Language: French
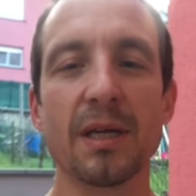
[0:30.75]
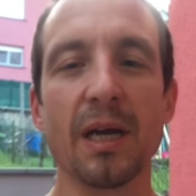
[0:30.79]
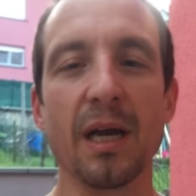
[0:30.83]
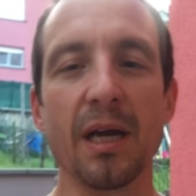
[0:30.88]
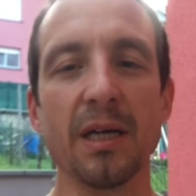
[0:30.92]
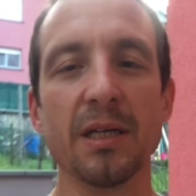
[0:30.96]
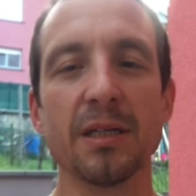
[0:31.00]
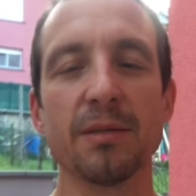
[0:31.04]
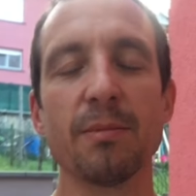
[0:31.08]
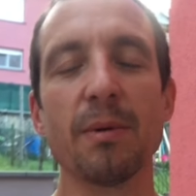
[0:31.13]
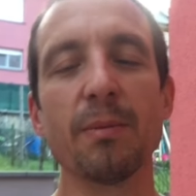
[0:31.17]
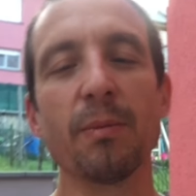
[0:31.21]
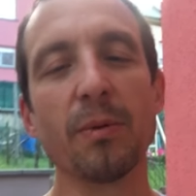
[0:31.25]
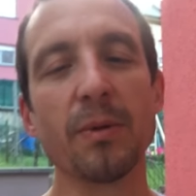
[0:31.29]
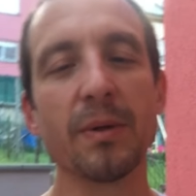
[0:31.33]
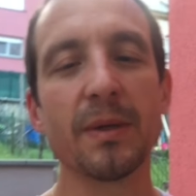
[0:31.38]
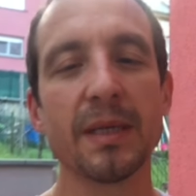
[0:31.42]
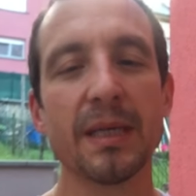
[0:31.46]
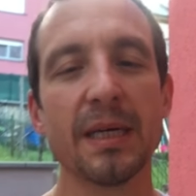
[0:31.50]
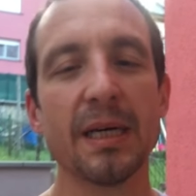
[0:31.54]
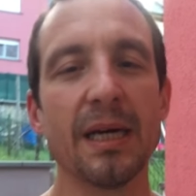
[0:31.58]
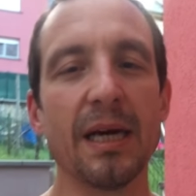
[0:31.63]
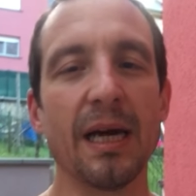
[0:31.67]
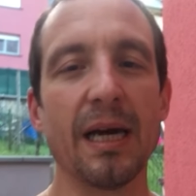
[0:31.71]
garage mais bon
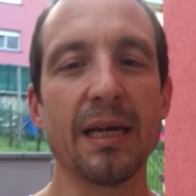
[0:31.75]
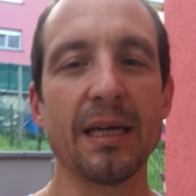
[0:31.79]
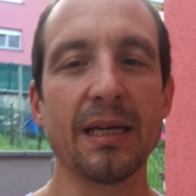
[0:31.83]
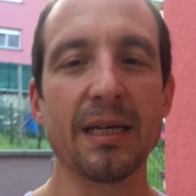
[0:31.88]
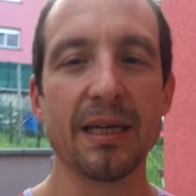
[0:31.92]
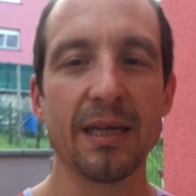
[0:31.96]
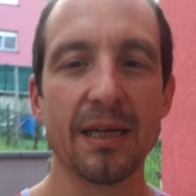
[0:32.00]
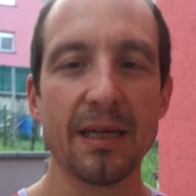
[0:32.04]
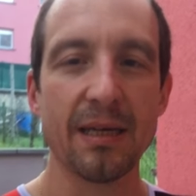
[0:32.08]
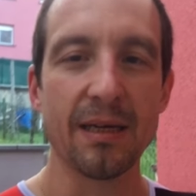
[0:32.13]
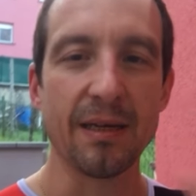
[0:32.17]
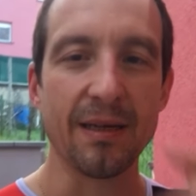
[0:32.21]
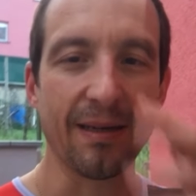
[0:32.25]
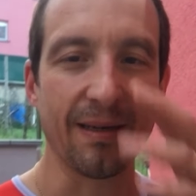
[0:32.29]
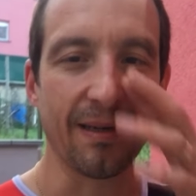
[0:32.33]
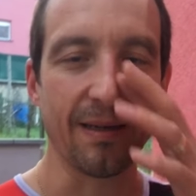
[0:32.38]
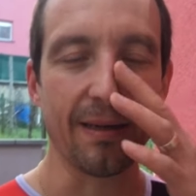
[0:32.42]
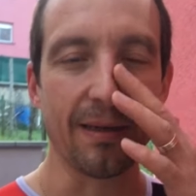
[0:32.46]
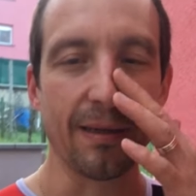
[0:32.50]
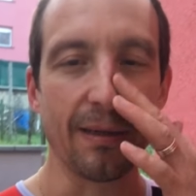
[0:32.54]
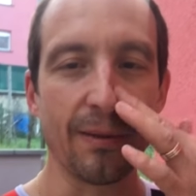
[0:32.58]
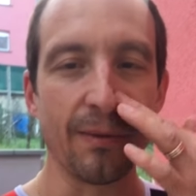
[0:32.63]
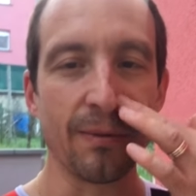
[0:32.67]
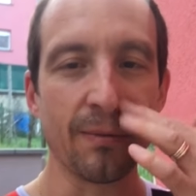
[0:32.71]
allez euh,